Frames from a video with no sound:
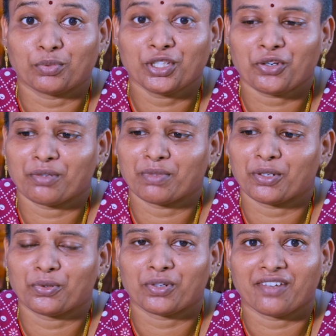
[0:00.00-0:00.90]
புளி
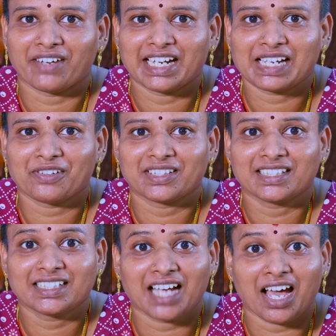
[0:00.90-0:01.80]
குழம்புல ஊறின வெண்டைக்காய்
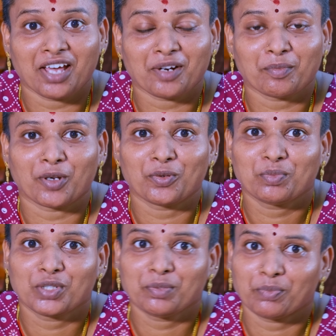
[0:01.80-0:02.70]
வந்து
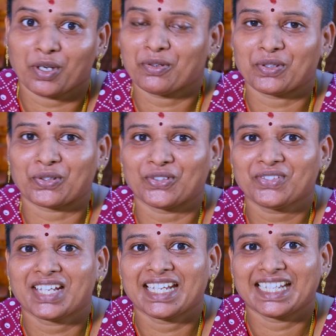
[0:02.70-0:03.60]
காரமாகவும் புளிப்பாகவும் இருக்கும்